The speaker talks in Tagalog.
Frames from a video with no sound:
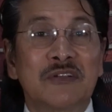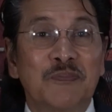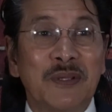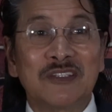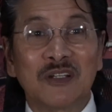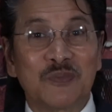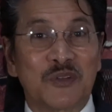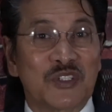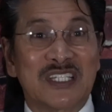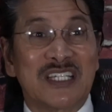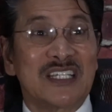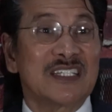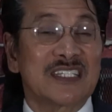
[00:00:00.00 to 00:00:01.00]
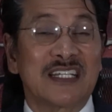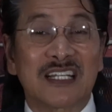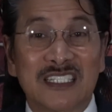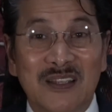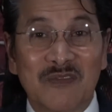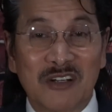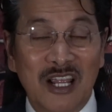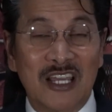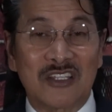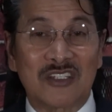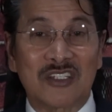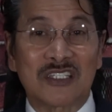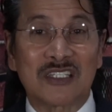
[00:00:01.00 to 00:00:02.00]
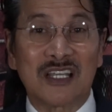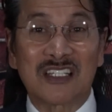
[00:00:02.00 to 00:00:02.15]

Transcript: repent of your sins and accept Christ